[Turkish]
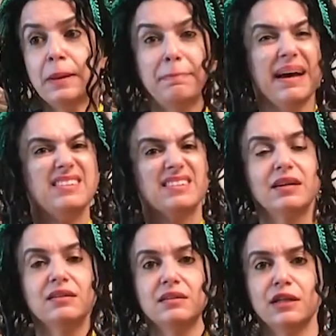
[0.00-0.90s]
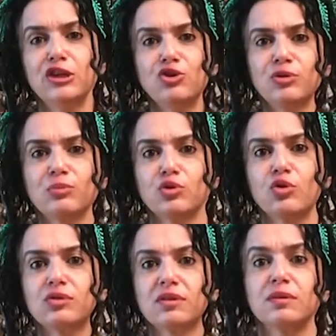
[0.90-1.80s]
Bence zaten en önemli
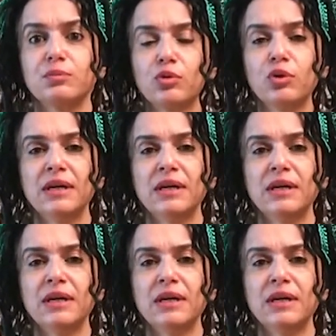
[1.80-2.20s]
nokta da bu.